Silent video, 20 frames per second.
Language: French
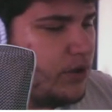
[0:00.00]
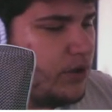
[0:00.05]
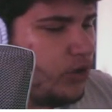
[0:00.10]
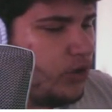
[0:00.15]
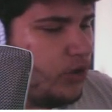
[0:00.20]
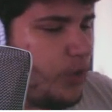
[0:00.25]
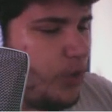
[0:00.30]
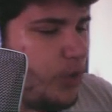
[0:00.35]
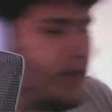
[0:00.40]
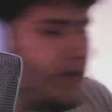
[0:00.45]

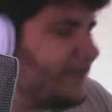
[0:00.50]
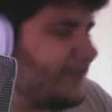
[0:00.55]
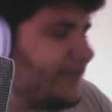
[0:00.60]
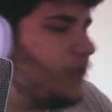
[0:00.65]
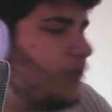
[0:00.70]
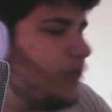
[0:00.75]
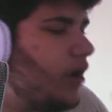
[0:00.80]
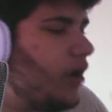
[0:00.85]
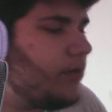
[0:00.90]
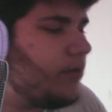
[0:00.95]
Au pire, c'est
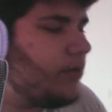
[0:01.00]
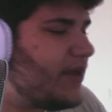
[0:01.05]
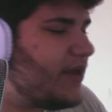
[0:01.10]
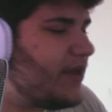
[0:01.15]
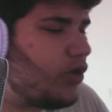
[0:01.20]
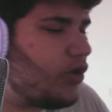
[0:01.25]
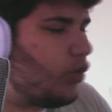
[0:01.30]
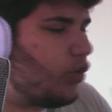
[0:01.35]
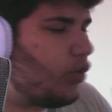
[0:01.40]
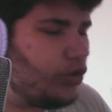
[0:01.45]
quoi, mec,
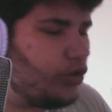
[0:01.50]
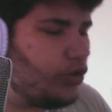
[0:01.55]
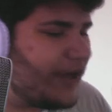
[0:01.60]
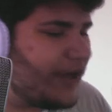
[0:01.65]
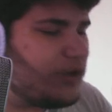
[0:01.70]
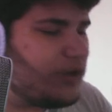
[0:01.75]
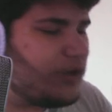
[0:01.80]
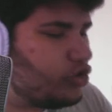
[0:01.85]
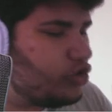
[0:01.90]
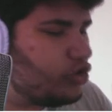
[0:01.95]
on, arrête
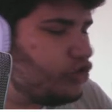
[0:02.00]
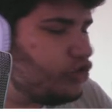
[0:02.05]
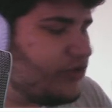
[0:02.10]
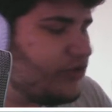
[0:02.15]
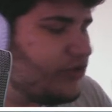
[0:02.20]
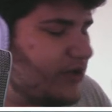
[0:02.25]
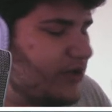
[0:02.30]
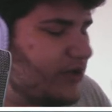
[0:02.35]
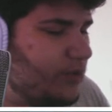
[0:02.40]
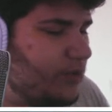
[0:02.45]
le jeu, je vais dans
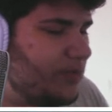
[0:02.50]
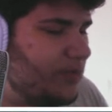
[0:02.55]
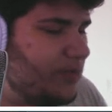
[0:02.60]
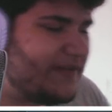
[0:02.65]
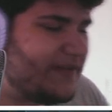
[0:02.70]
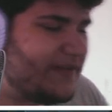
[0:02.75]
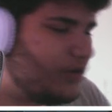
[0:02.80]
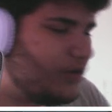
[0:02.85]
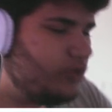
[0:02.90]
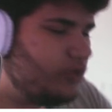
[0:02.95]
les bombes et
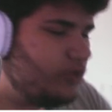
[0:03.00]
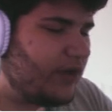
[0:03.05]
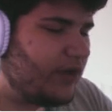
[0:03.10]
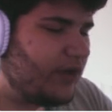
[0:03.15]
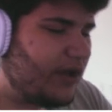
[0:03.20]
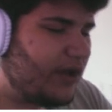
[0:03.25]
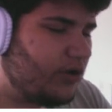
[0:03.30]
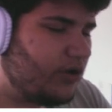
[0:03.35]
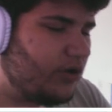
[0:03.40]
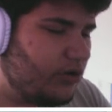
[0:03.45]
salut, voilà.
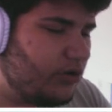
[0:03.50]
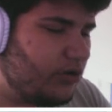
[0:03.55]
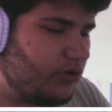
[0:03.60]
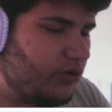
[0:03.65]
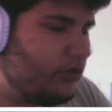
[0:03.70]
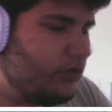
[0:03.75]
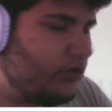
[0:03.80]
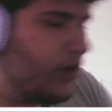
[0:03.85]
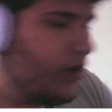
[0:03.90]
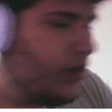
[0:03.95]
Euh,
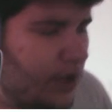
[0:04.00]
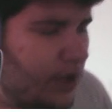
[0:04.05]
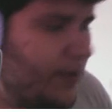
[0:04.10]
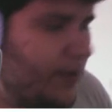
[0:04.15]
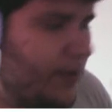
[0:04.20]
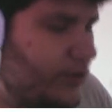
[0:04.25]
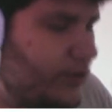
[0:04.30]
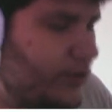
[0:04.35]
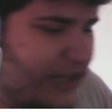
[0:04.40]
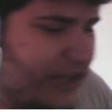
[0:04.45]
bah,
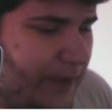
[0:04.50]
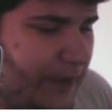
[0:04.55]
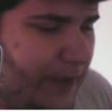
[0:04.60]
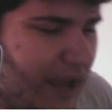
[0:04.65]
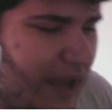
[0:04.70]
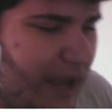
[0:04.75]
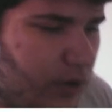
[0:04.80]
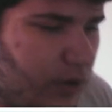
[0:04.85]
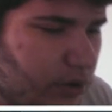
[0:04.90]
moi, c'est la playa, quoi.